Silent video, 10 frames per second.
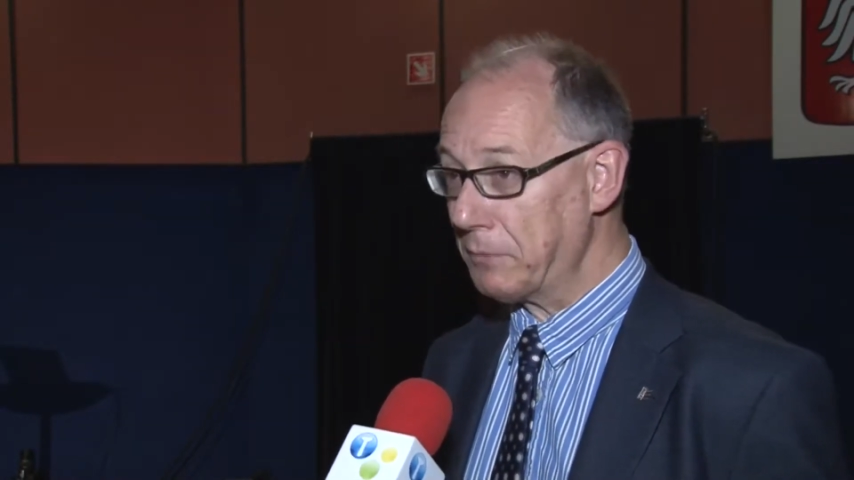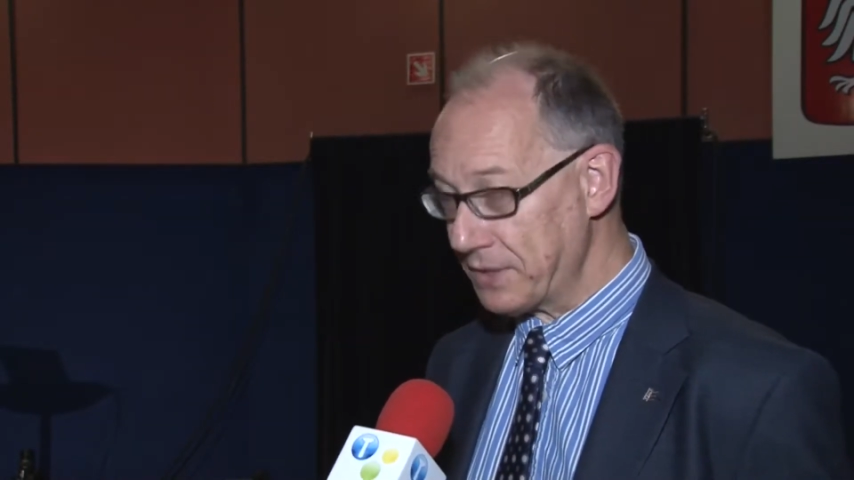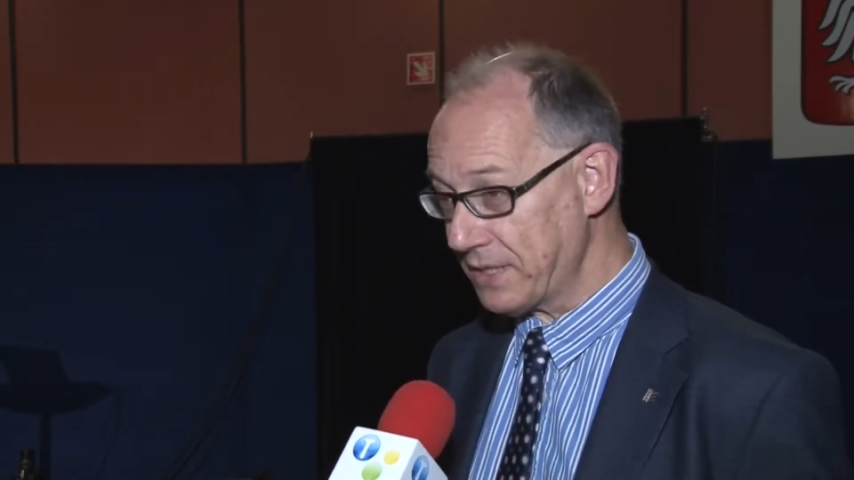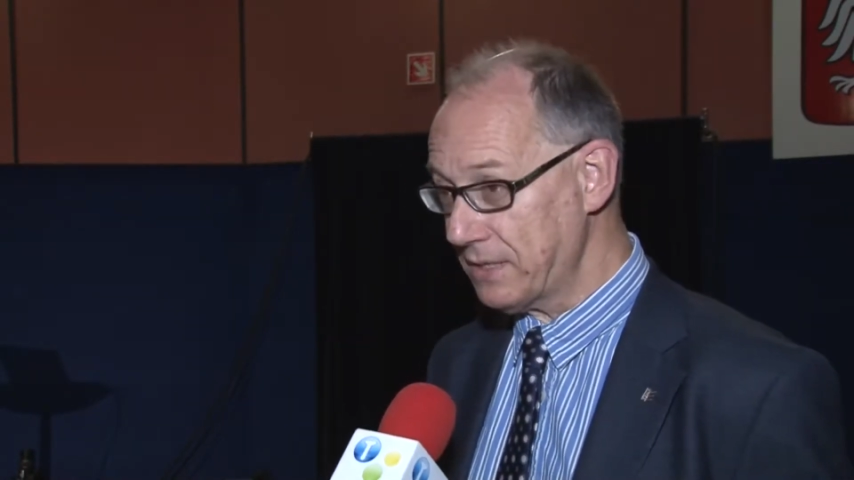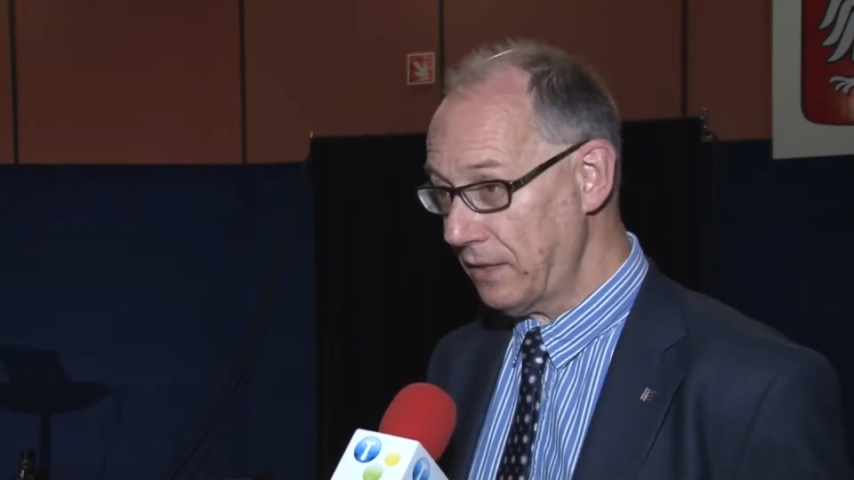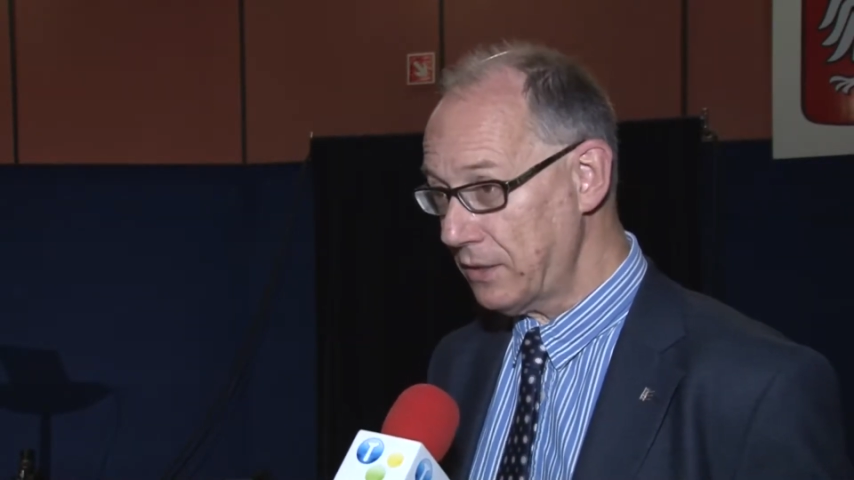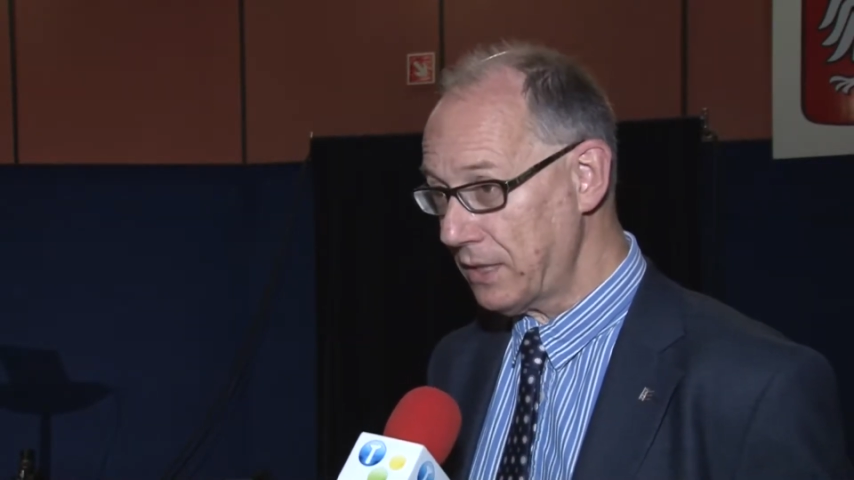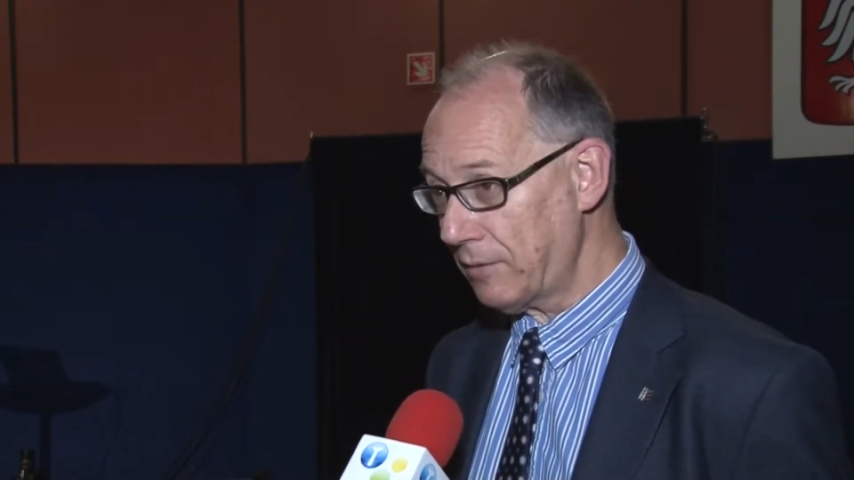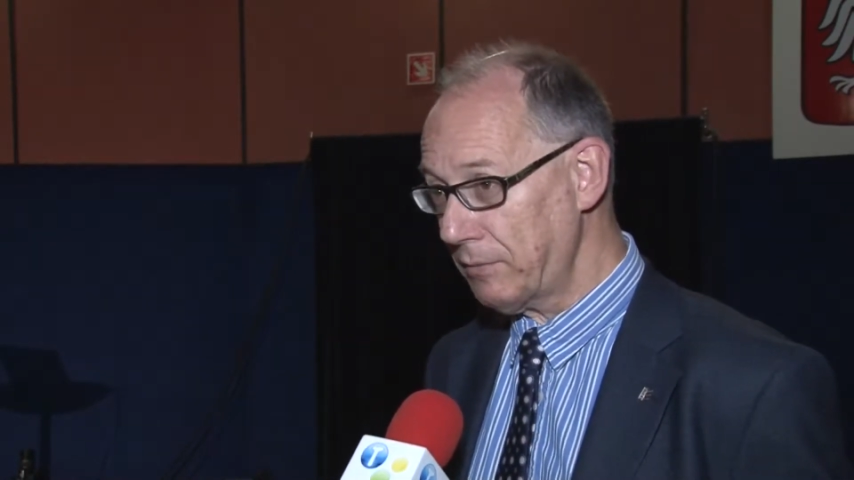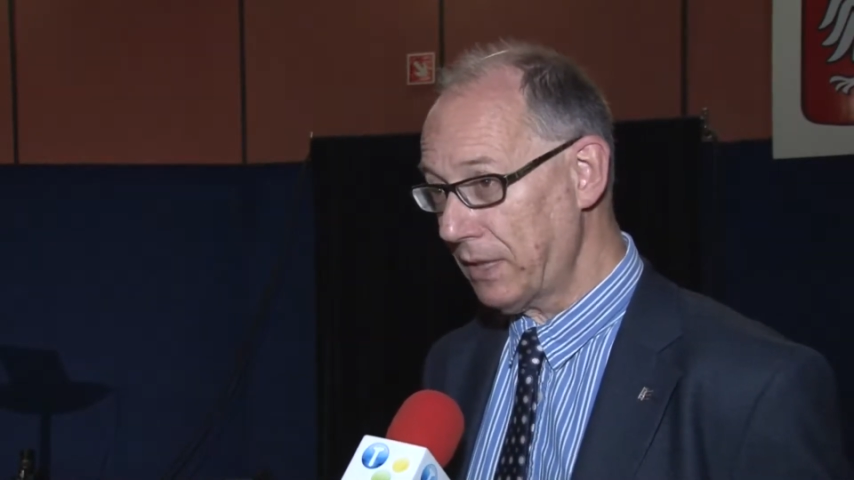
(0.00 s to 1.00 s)
poza
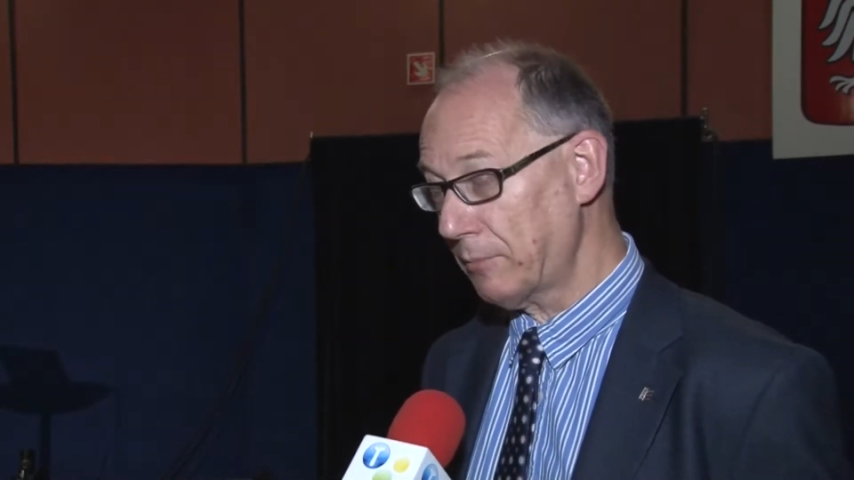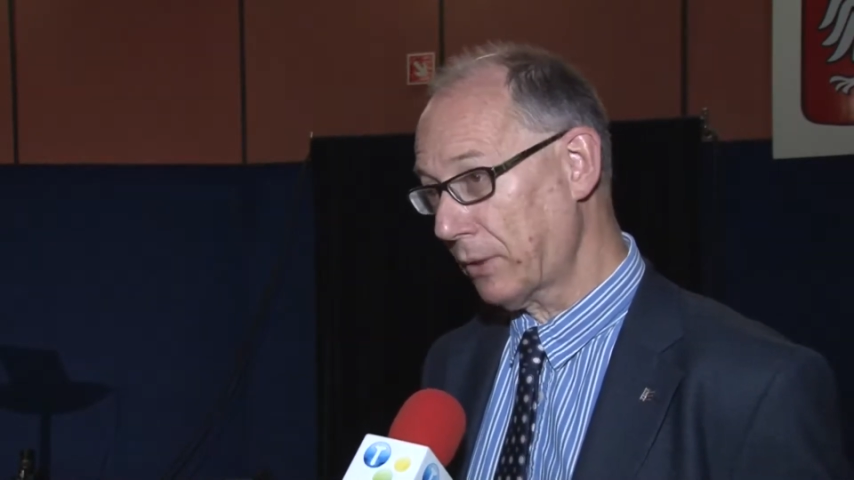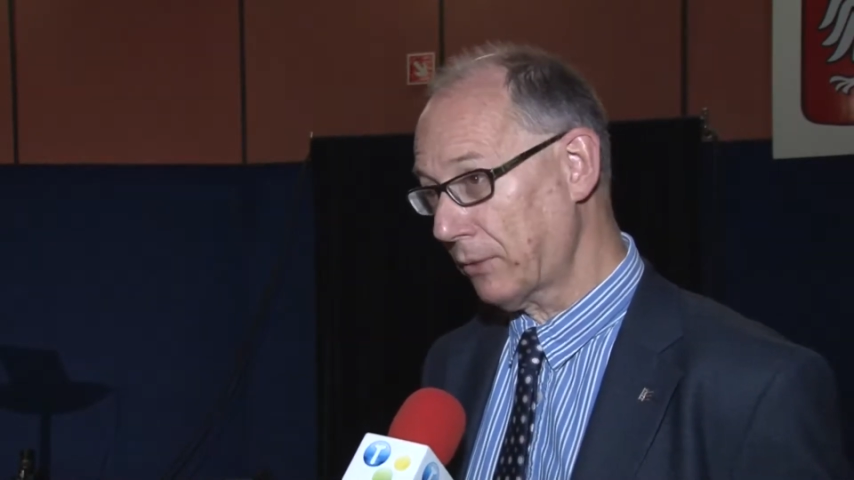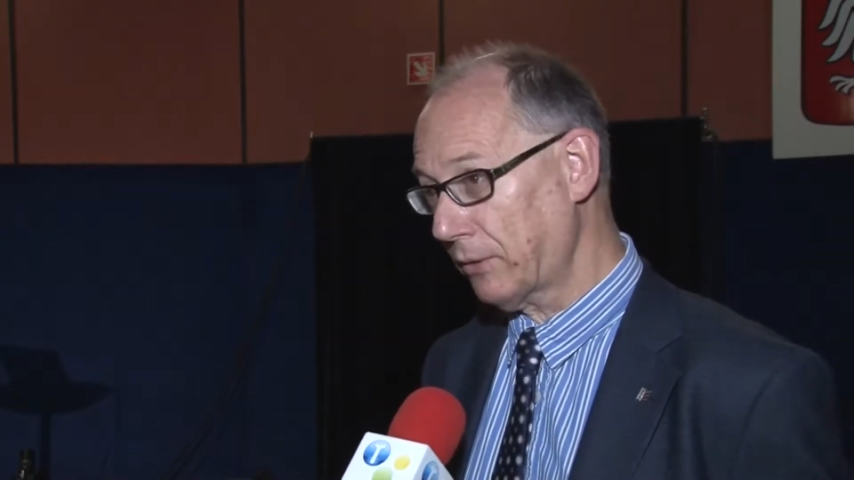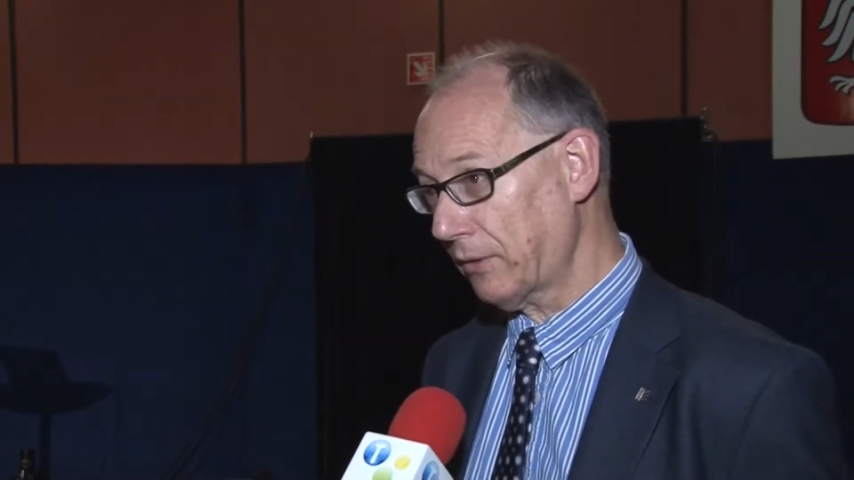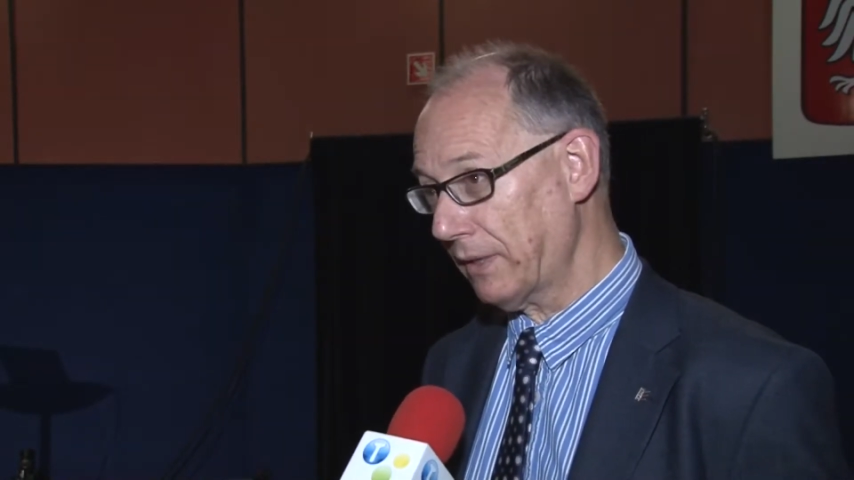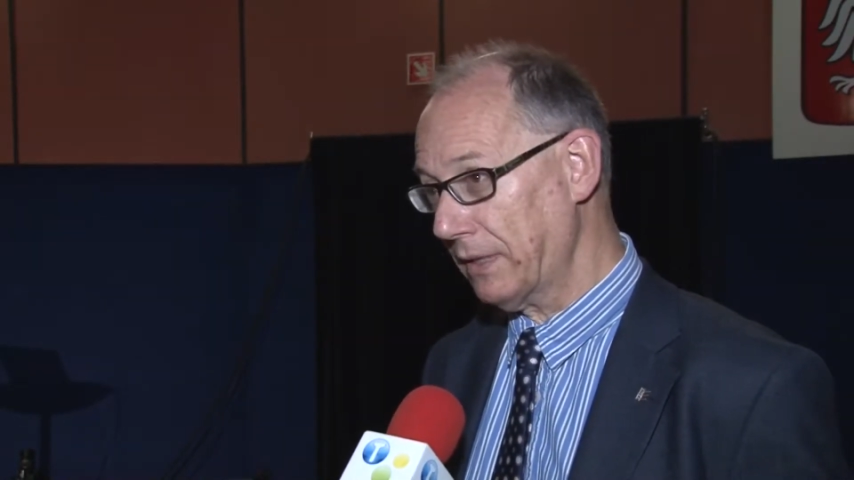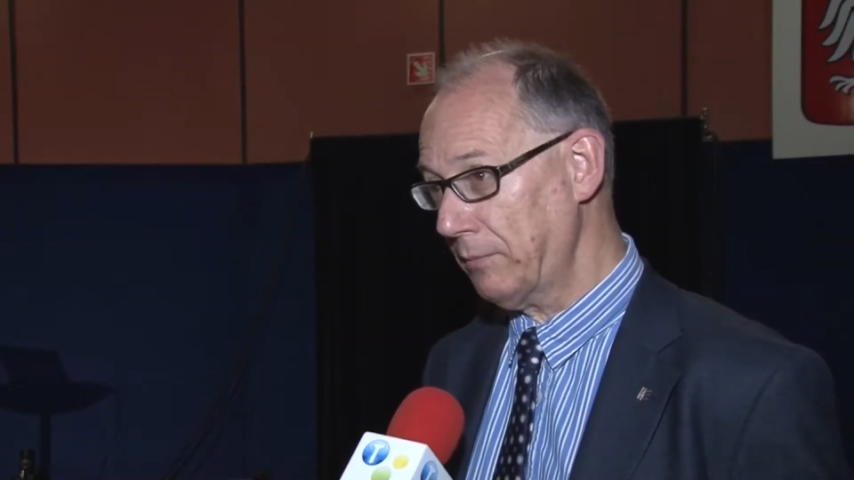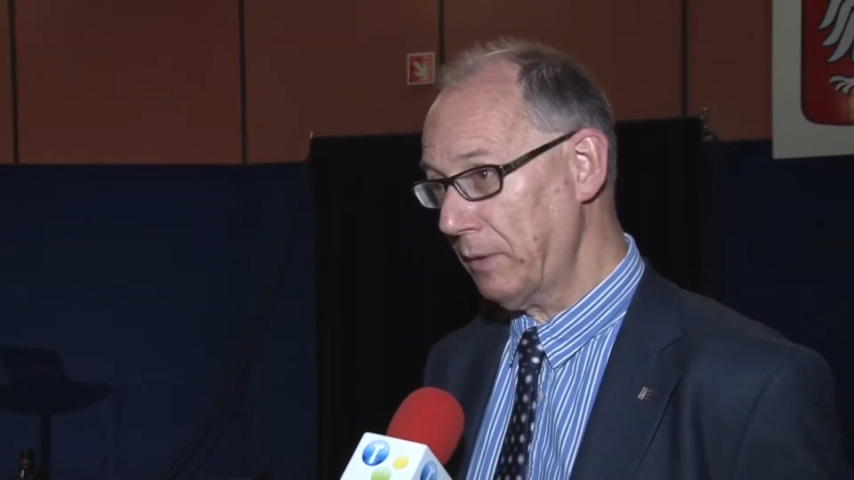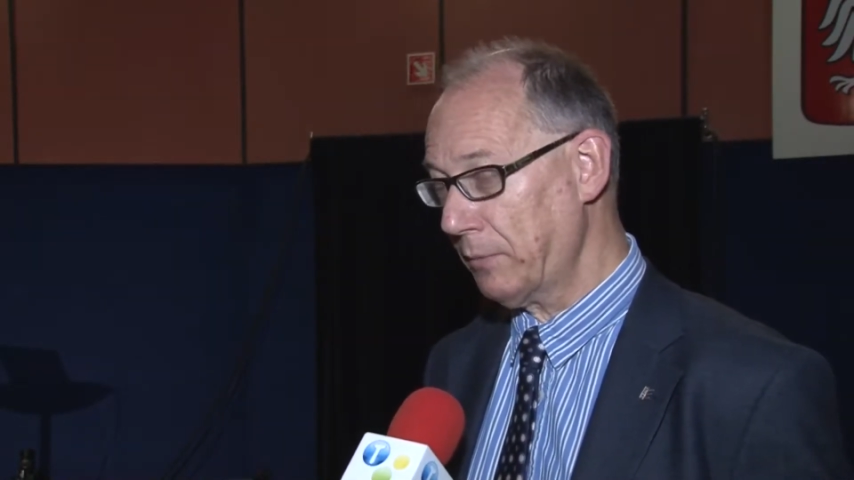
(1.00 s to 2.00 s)
zdjęciami
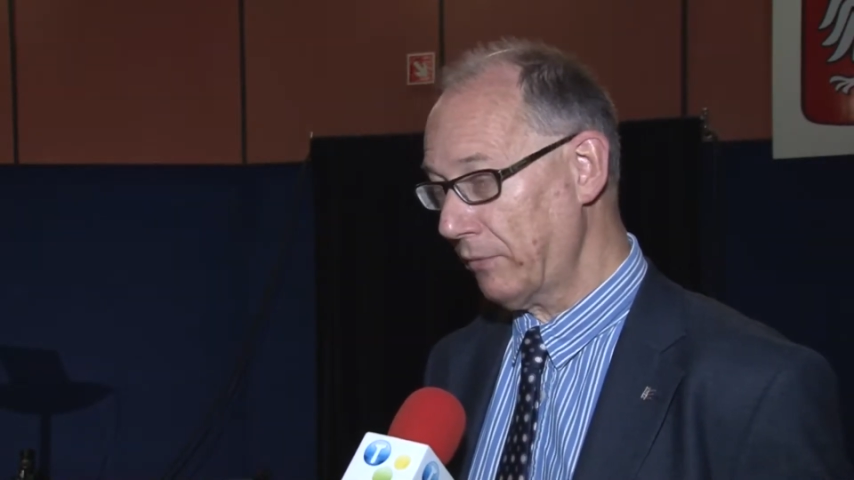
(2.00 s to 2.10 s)
reprodukowanymi,